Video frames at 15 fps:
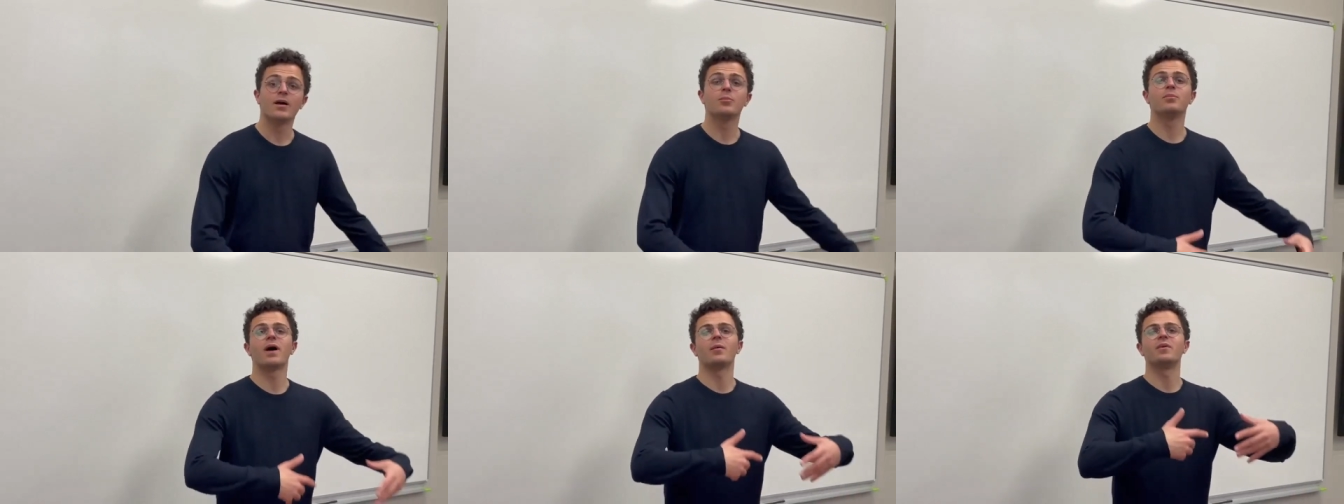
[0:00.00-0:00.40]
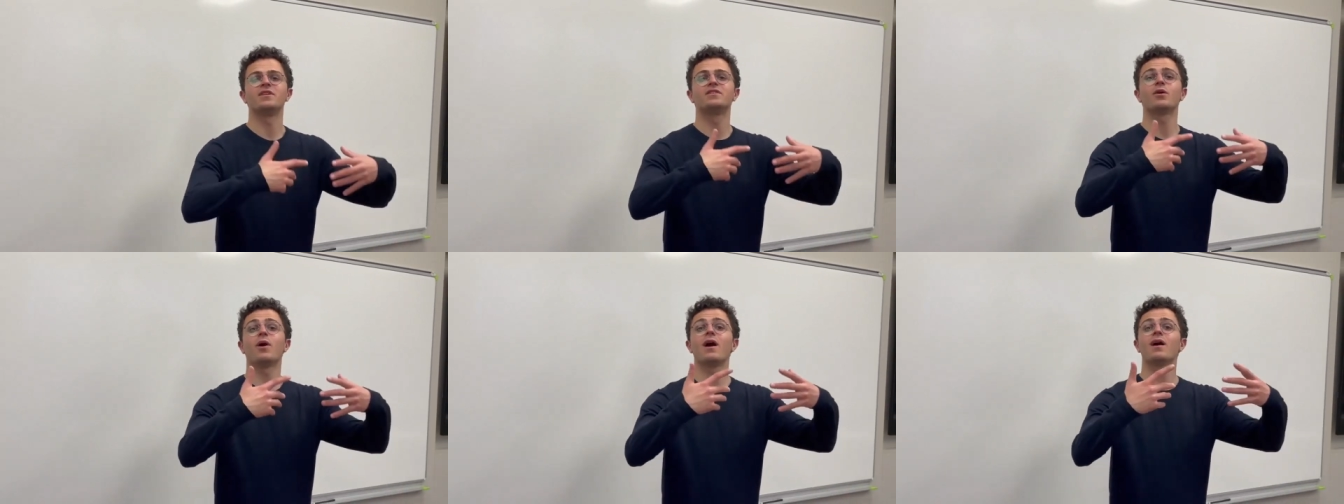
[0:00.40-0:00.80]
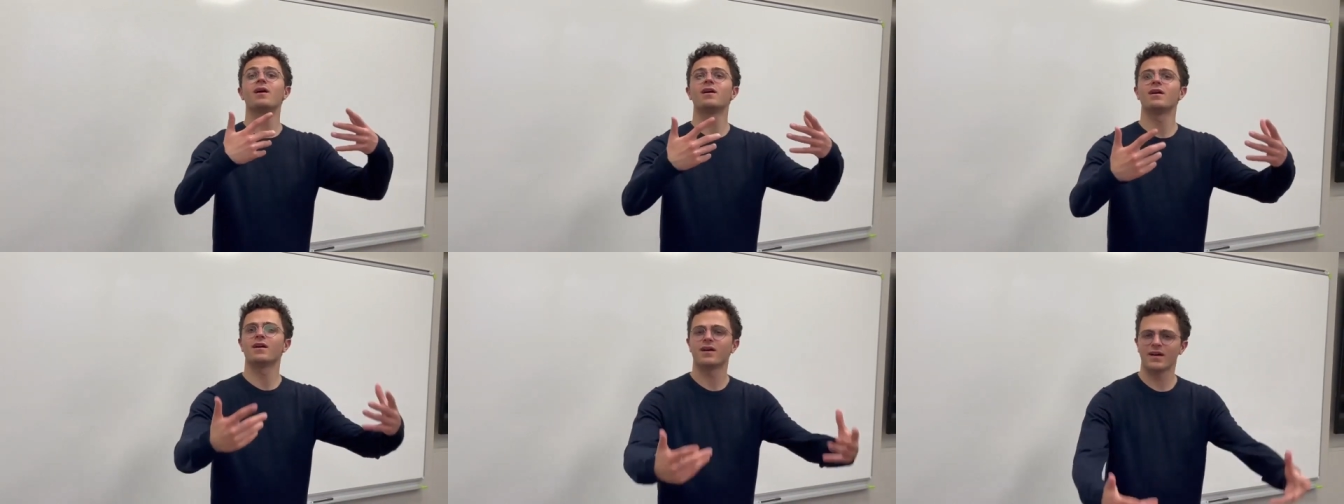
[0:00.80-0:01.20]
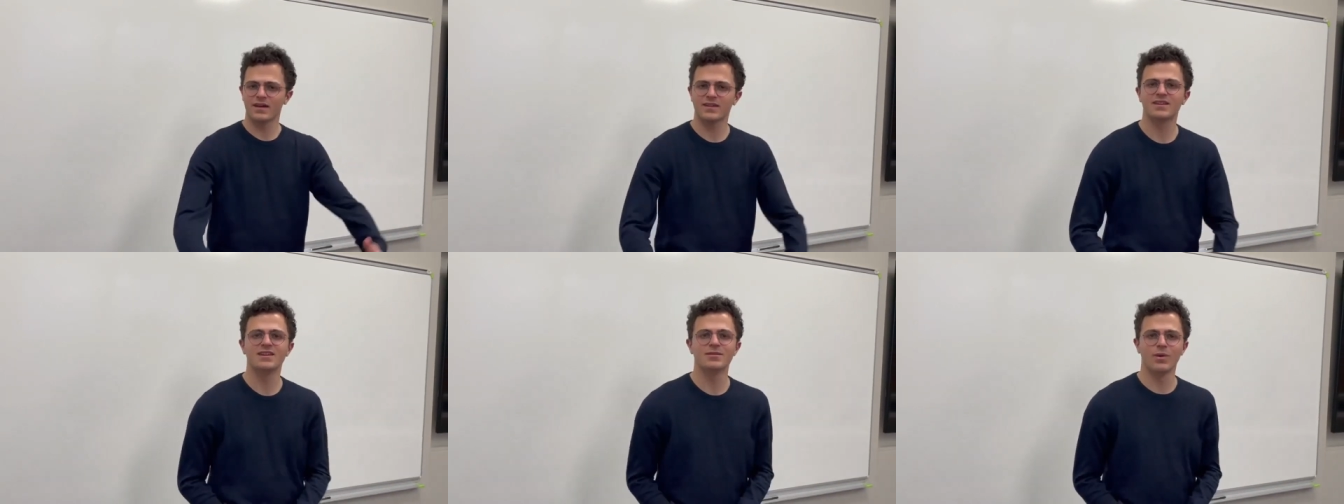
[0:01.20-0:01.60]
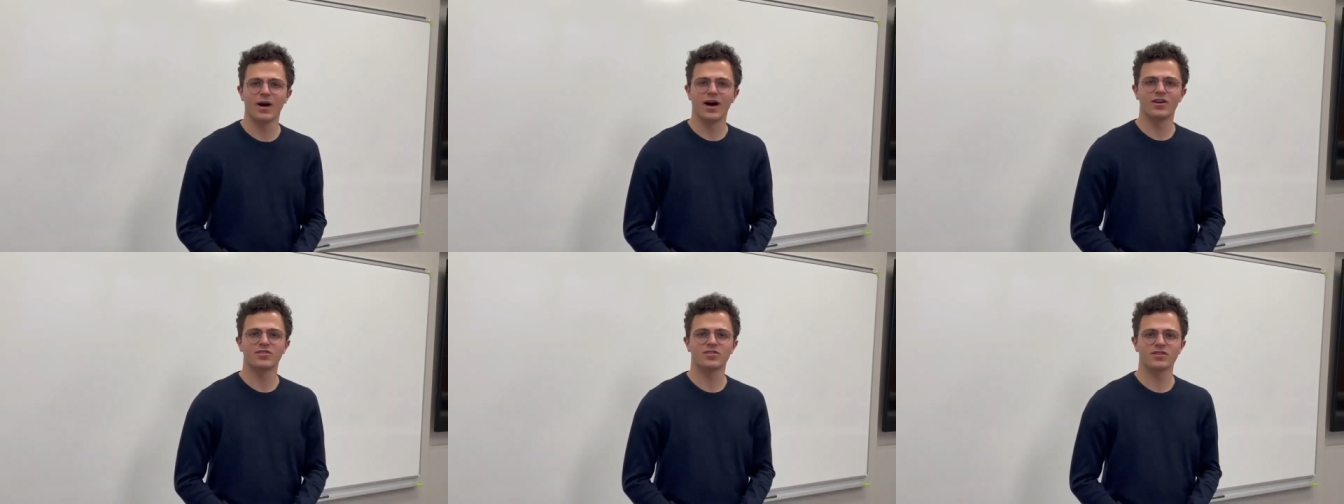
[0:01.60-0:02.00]
permettant un
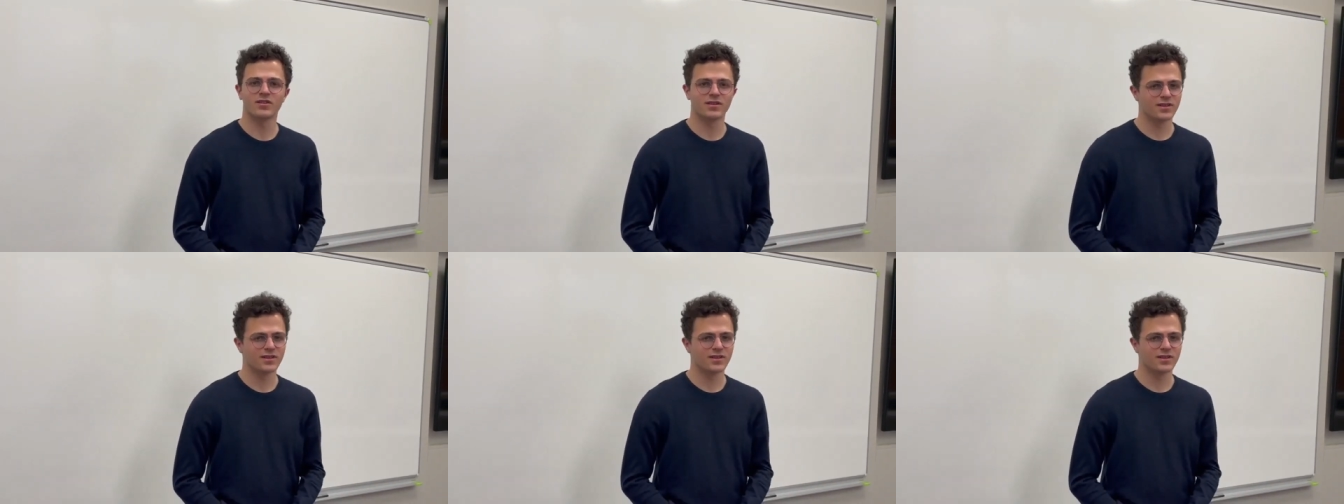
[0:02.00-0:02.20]
rééquilibrage.